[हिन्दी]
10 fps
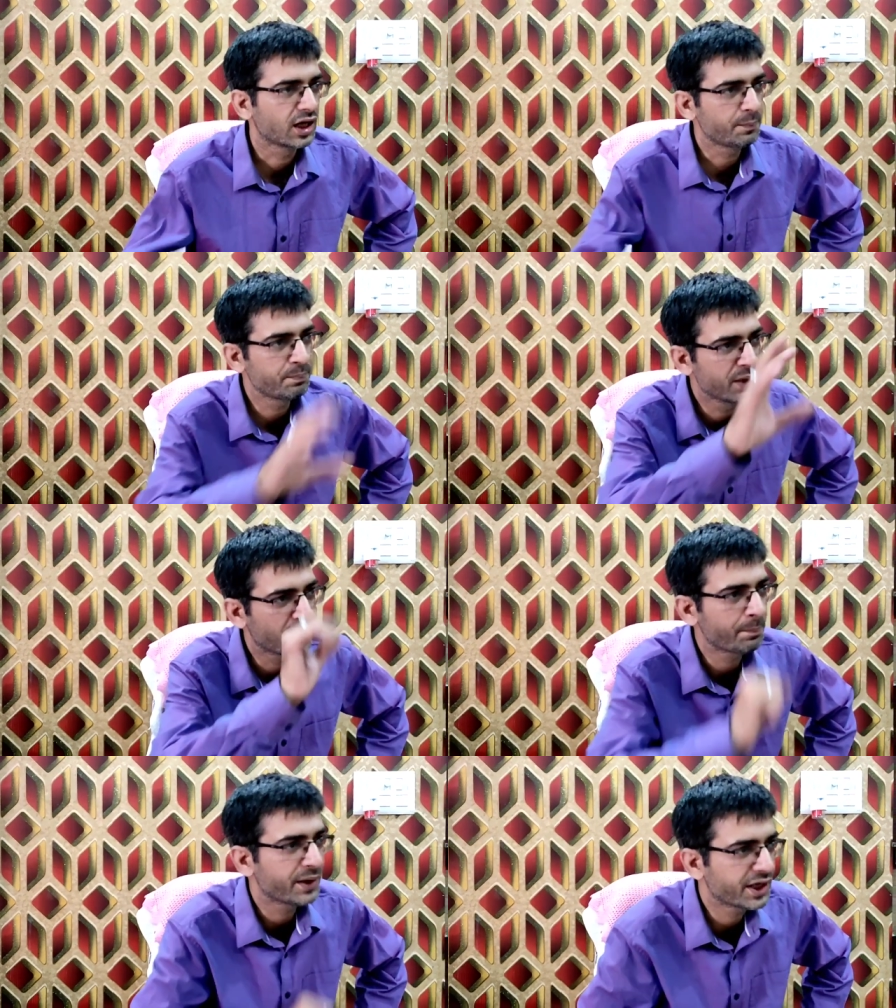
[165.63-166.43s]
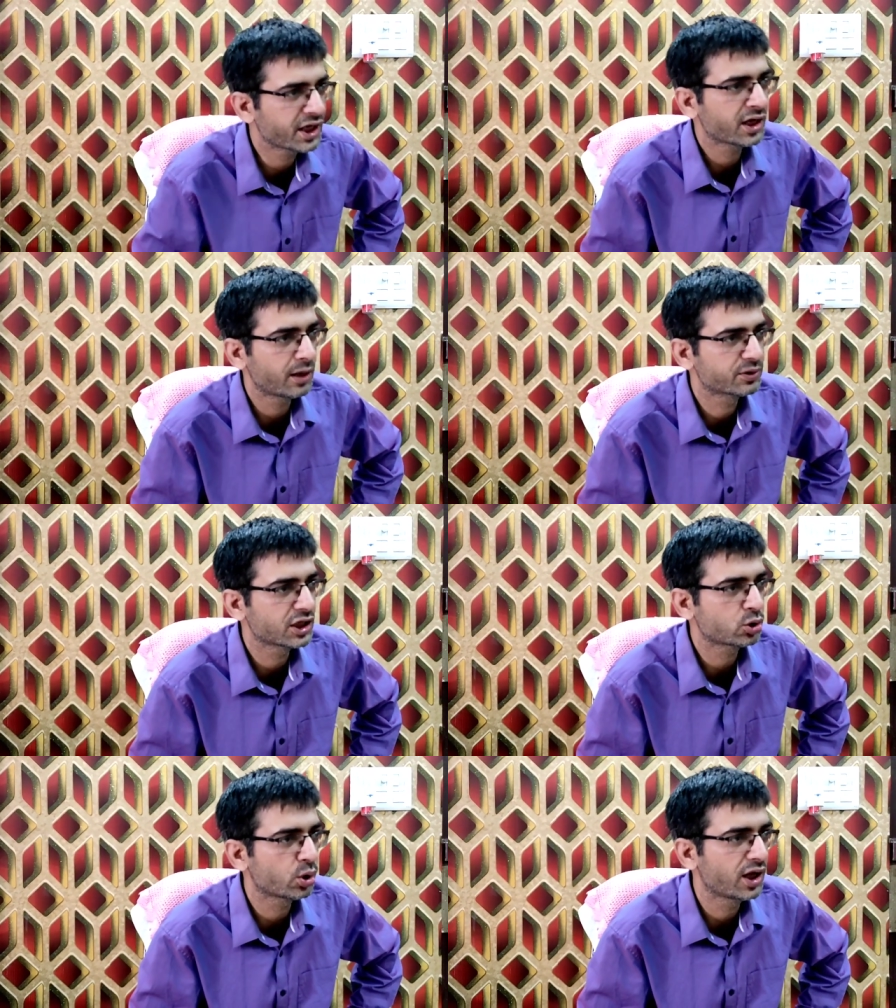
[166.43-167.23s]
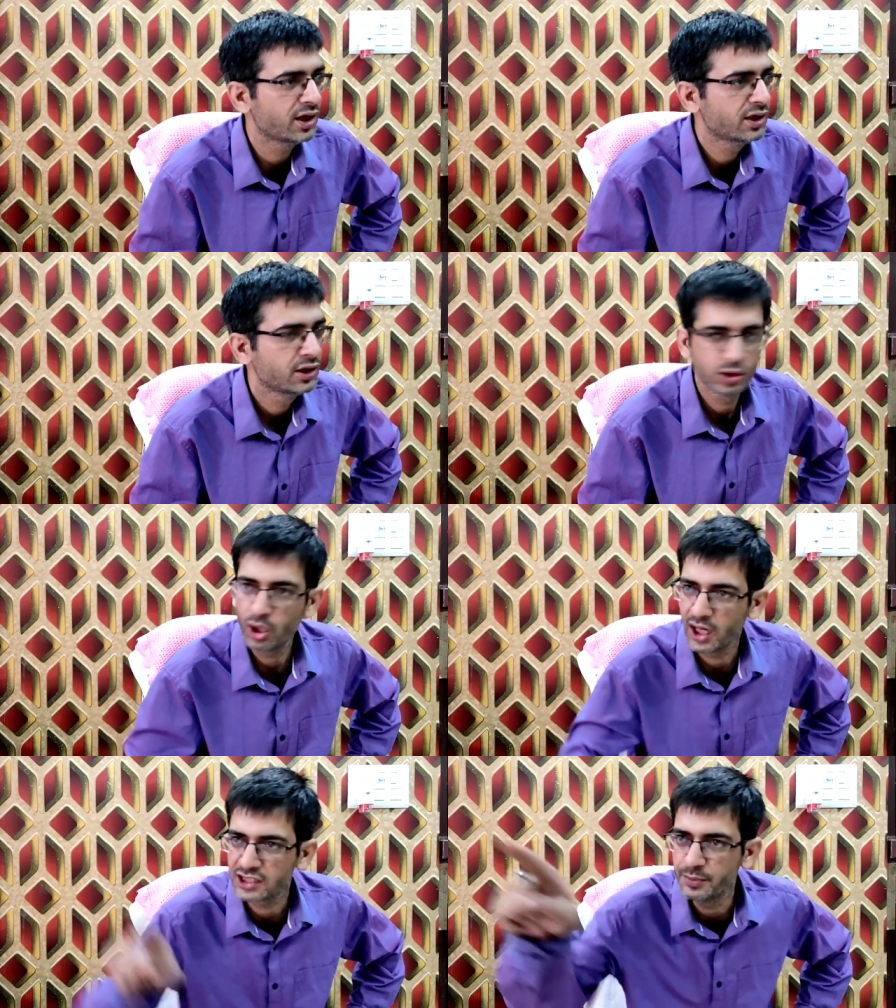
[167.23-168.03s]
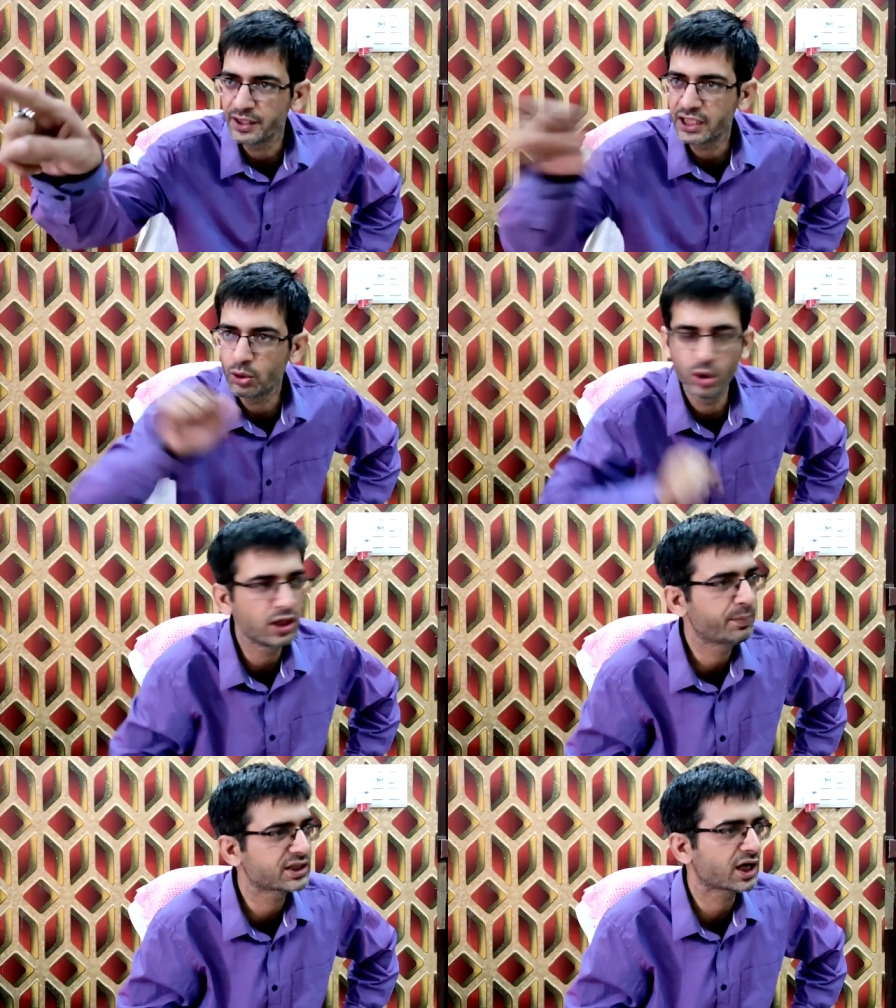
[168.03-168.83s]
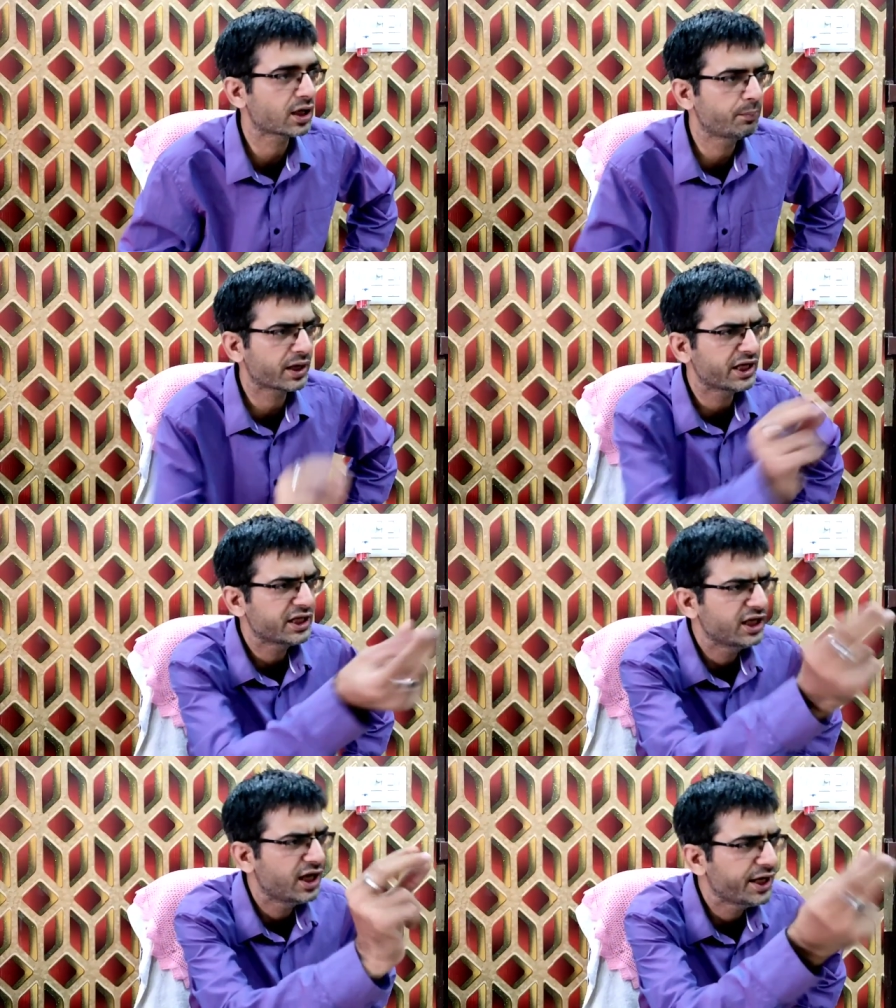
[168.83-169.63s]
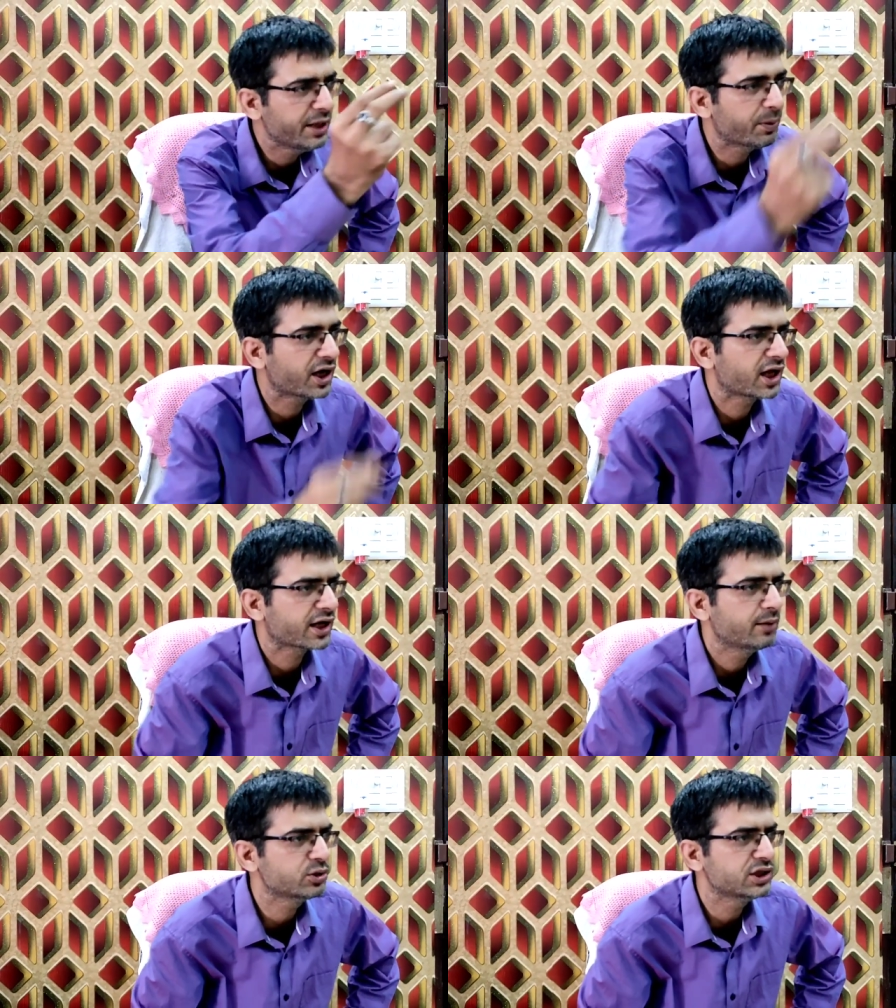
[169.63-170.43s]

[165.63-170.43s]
कल मेरा पेट खराब था थोड़ा तो आज की गोली बताकर बकरी की लेंडी पकड़ा गया